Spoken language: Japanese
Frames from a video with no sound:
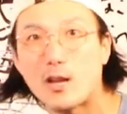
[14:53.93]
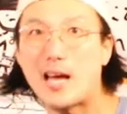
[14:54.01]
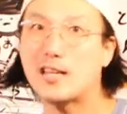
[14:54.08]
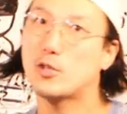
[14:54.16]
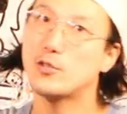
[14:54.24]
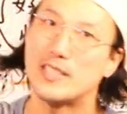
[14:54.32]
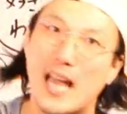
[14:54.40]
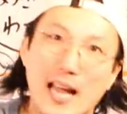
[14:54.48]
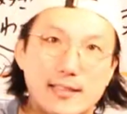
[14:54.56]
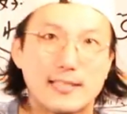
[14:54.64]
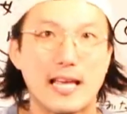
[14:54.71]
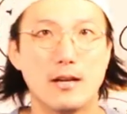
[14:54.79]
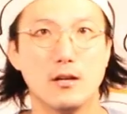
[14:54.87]
トナーと
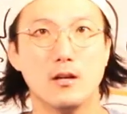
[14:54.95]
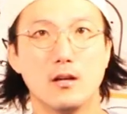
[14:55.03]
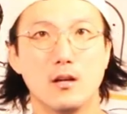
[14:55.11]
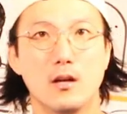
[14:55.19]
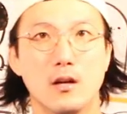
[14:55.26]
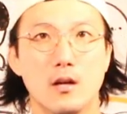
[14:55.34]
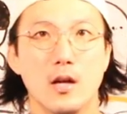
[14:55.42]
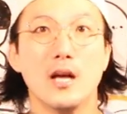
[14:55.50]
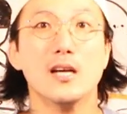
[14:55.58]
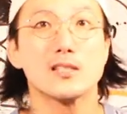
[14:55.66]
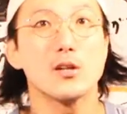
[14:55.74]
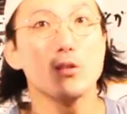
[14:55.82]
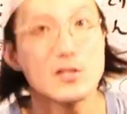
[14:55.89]
やってる
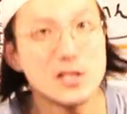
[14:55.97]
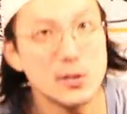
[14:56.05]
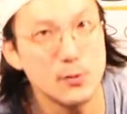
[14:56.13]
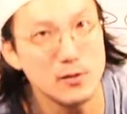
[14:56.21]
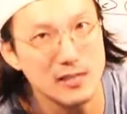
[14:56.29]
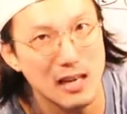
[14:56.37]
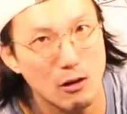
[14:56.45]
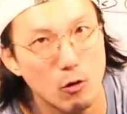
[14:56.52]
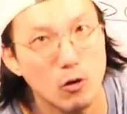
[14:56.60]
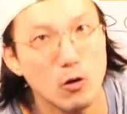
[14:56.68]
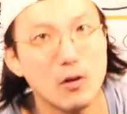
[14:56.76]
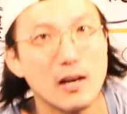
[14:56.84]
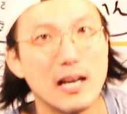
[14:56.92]
その自分が
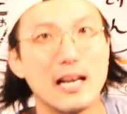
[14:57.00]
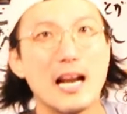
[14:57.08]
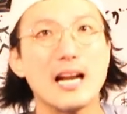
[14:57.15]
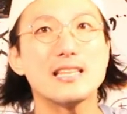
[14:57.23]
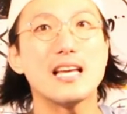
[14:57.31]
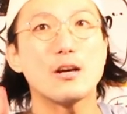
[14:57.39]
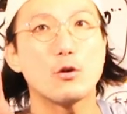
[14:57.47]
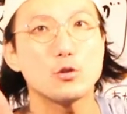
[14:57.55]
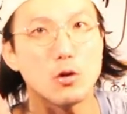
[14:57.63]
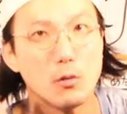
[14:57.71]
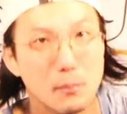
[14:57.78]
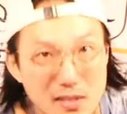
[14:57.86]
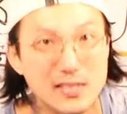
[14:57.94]
心からやりたいこ
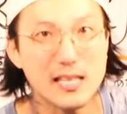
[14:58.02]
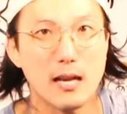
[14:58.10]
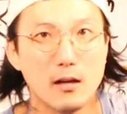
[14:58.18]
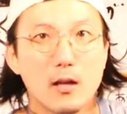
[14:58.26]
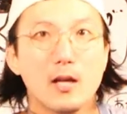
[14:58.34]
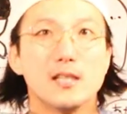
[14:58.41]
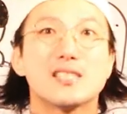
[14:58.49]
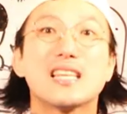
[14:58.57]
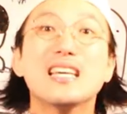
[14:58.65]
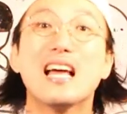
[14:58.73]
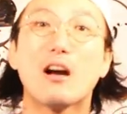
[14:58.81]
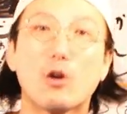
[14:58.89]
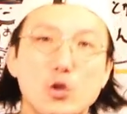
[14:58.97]
とを見つける好
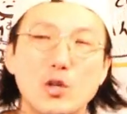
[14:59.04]
きなこ